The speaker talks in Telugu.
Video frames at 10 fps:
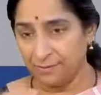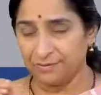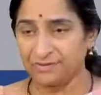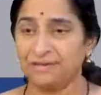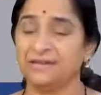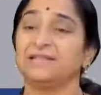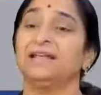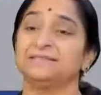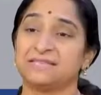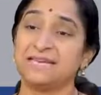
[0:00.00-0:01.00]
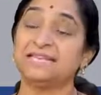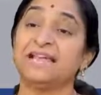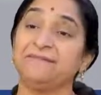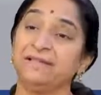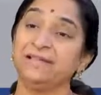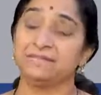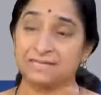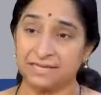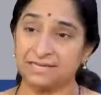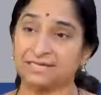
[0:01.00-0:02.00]
ఆమె స్త్రీదే శ్రీదేవి
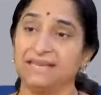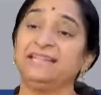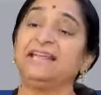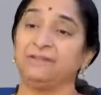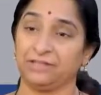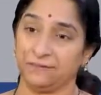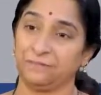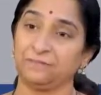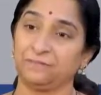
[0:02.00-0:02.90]
స్త్రీ దేవత